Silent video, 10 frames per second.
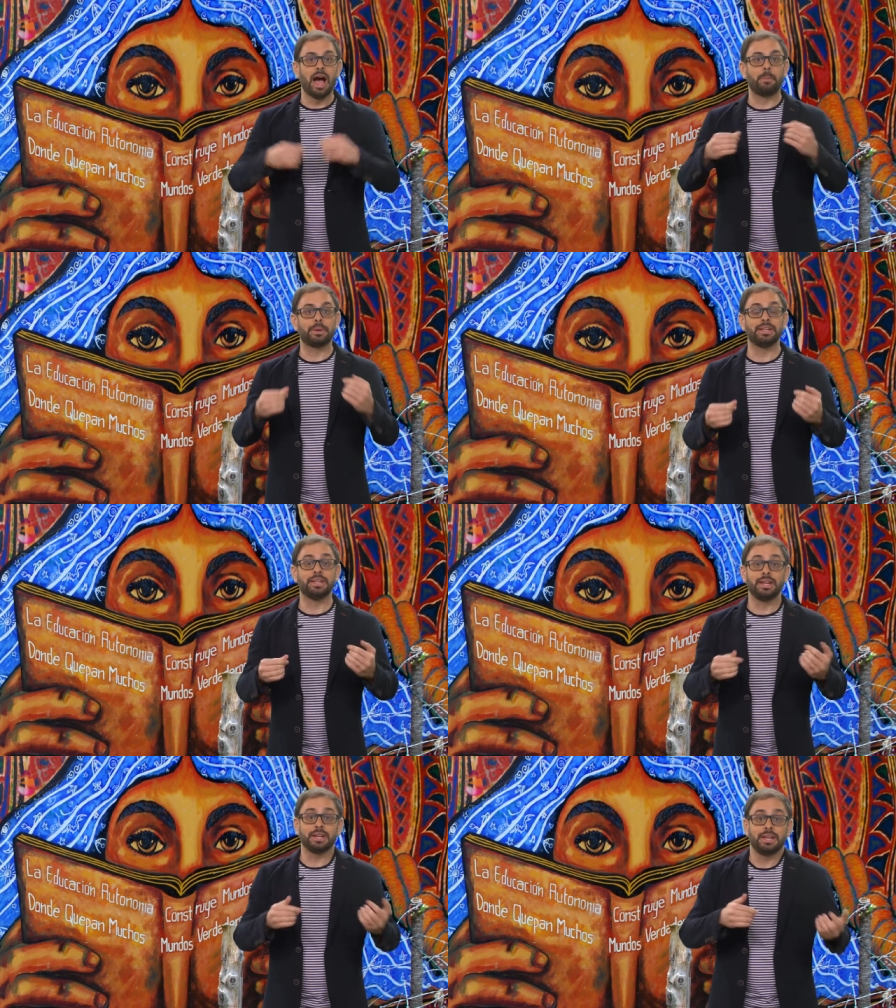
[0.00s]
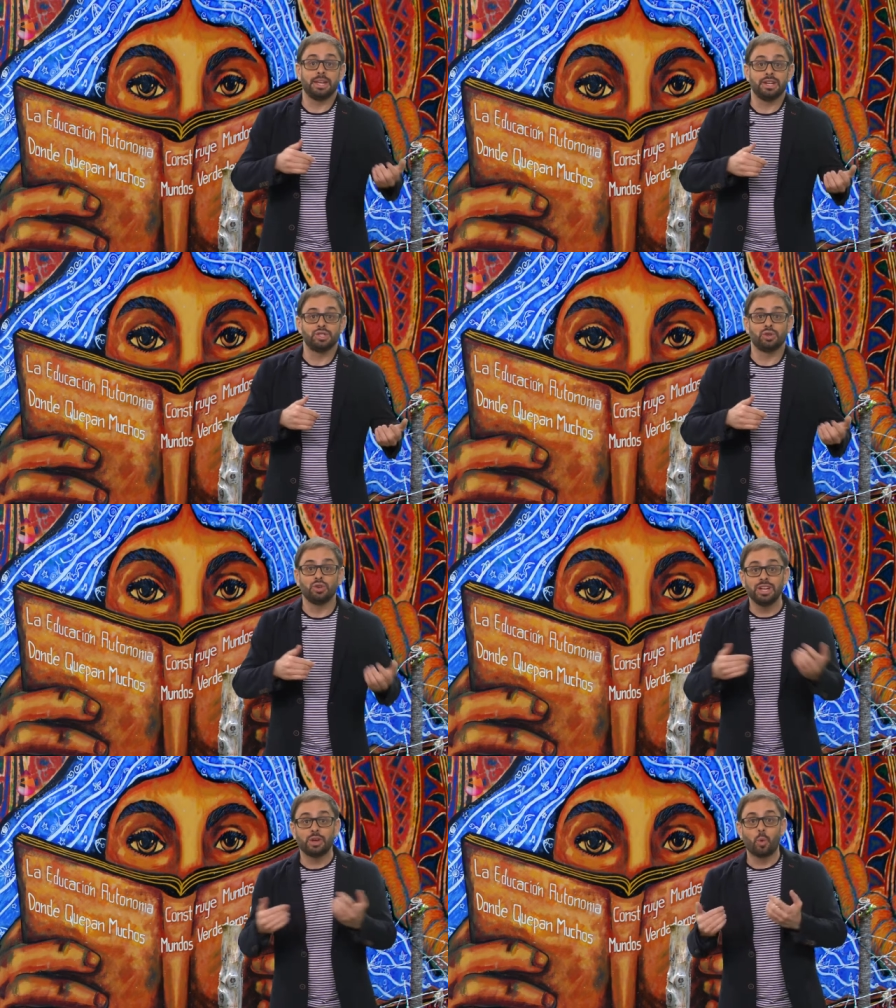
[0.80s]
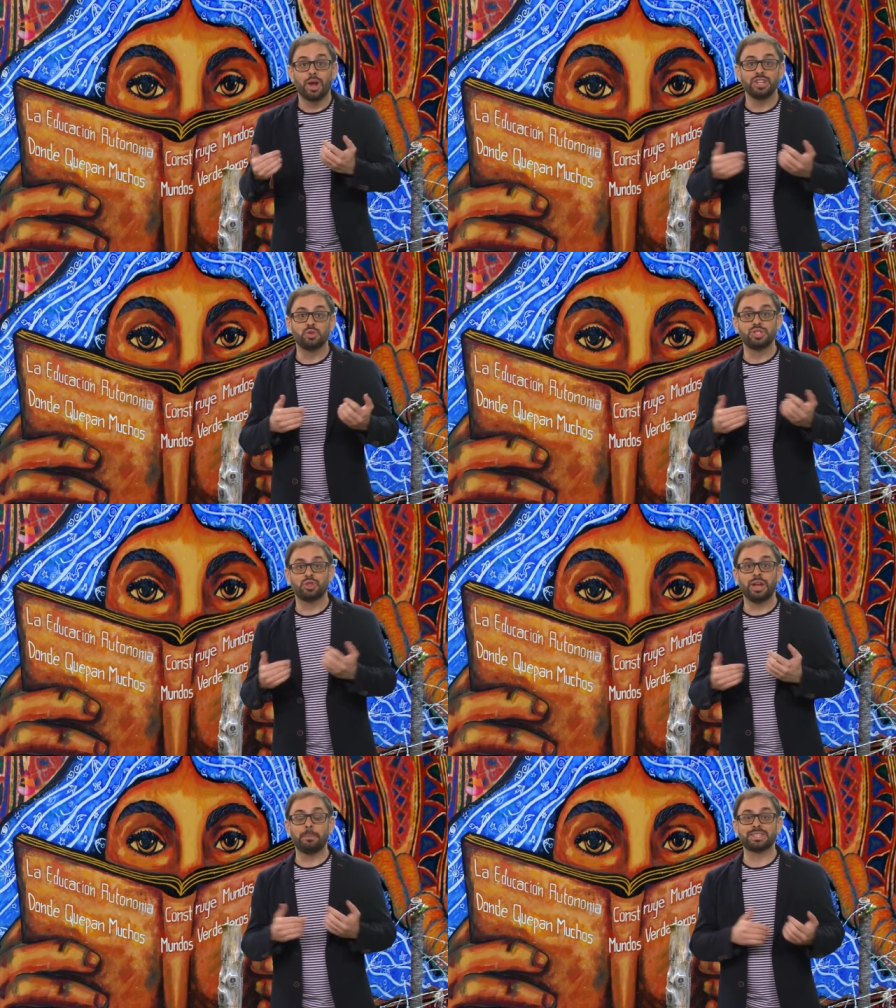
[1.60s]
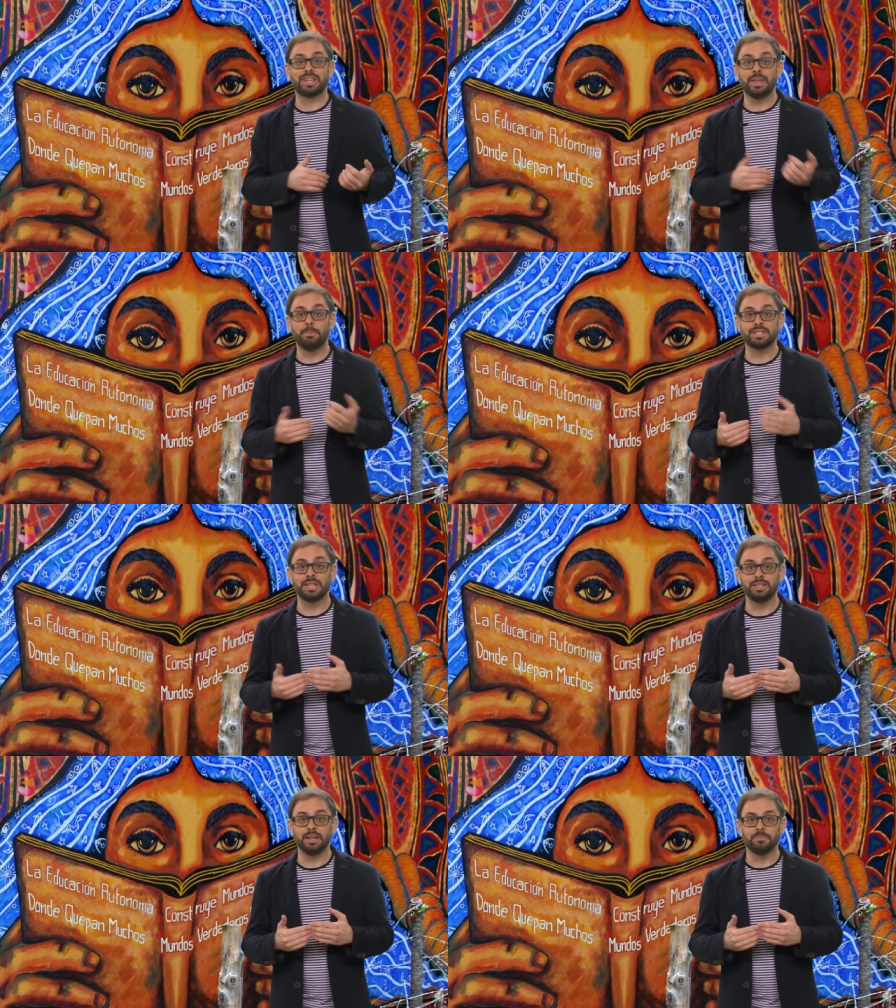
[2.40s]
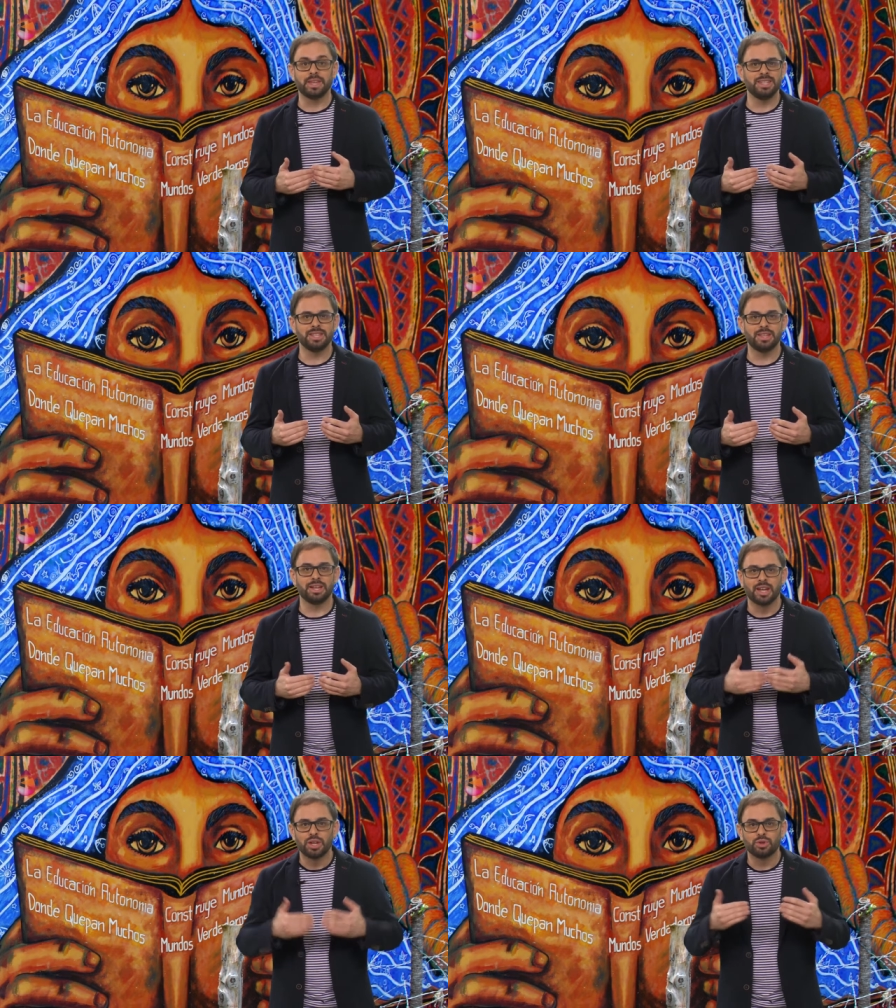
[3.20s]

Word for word: aprender quiénes son y cuál es su historia pasada y presente, es decir,